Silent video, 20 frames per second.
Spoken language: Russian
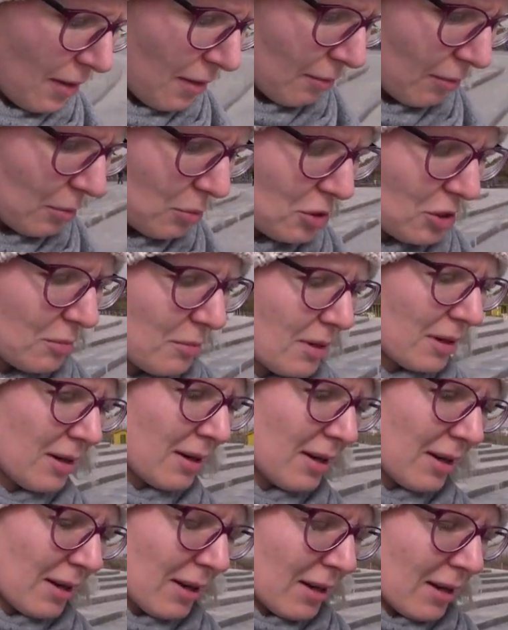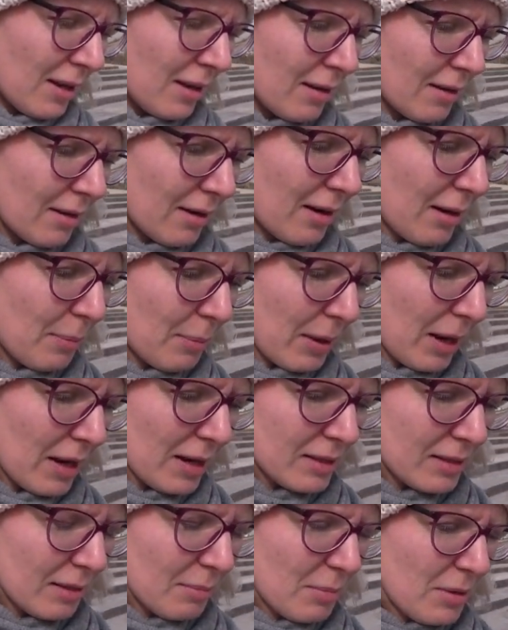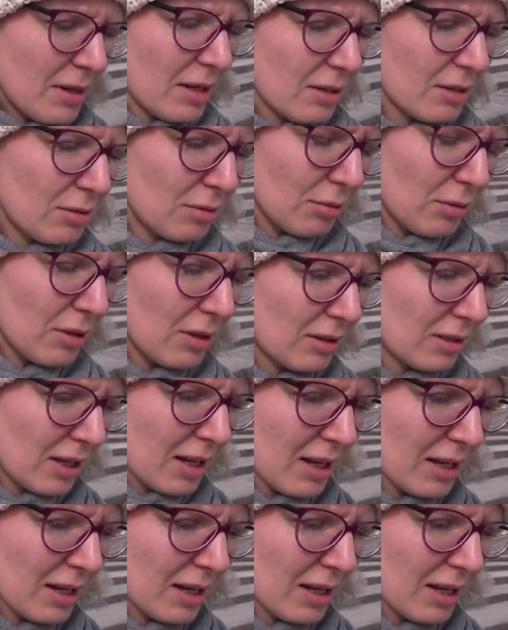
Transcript: В общем, э, проезд на билет стоит